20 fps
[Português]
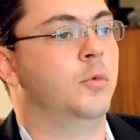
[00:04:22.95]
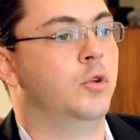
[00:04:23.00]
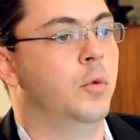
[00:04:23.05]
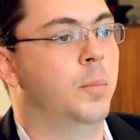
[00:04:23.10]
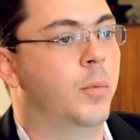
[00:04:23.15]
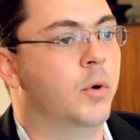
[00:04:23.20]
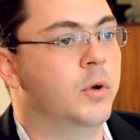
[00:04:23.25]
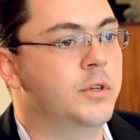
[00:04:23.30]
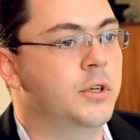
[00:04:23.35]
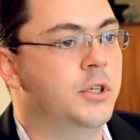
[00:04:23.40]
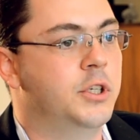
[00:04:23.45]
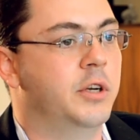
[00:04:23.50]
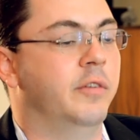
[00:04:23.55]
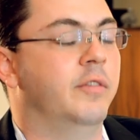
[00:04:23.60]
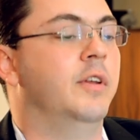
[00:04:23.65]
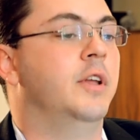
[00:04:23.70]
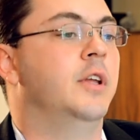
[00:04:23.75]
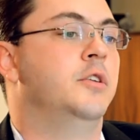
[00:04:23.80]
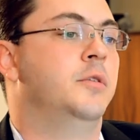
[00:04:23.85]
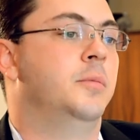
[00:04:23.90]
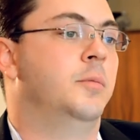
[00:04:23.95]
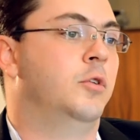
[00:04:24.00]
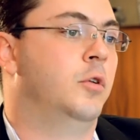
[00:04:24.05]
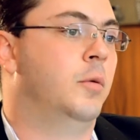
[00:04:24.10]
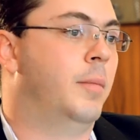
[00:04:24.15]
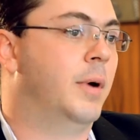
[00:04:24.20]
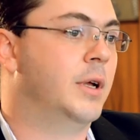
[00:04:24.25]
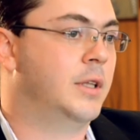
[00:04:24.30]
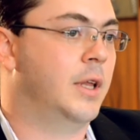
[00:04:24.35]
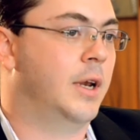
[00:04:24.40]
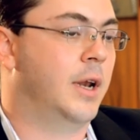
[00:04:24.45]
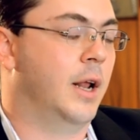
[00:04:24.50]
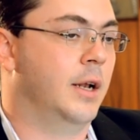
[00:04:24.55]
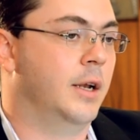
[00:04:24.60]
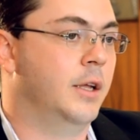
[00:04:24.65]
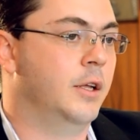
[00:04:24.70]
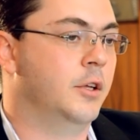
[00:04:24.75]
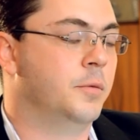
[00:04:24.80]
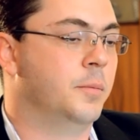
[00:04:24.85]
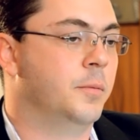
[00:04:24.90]
do positivismo, do
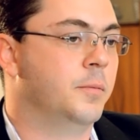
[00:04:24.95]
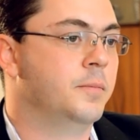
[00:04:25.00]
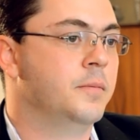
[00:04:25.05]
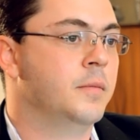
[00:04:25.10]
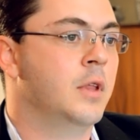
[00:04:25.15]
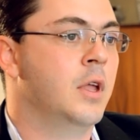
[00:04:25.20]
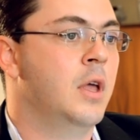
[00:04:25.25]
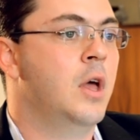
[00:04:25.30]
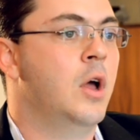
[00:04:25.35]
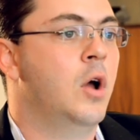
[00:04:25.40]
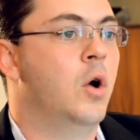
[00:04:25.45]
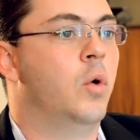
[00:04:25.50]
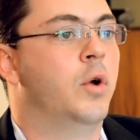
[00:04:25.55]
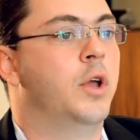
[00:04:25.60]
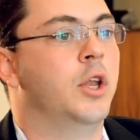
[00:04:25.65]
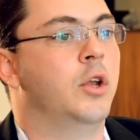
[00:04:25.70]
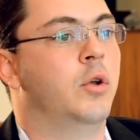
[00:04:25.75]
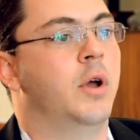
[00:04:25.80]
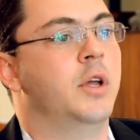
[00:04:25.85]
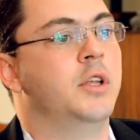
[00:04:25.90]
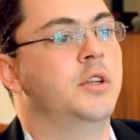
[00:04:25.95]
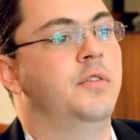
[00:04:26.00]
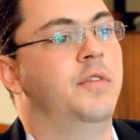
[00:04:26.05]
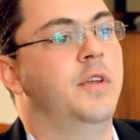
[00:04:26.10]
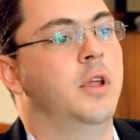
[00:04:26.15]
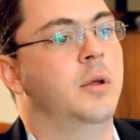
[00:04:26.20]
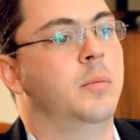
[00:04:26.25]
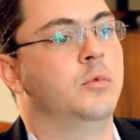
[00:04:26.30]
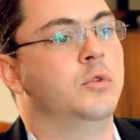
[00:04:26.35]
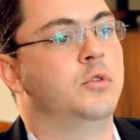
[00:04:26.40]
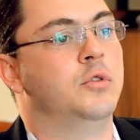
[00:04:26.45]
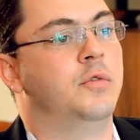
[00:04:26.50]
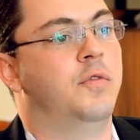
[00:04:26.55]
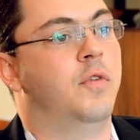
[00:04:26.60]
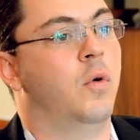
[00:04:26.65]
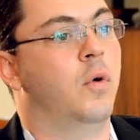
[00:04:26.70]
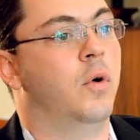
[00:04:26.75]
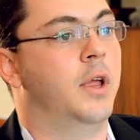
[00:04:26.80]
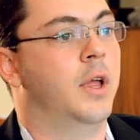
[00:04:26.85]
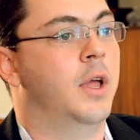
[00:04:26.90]
materialismo, o que nós vimos
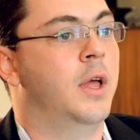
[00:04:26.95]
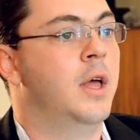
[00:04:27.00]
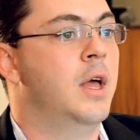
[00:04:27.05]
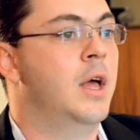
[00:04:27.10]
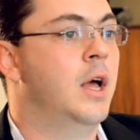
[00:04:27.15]
foi uh,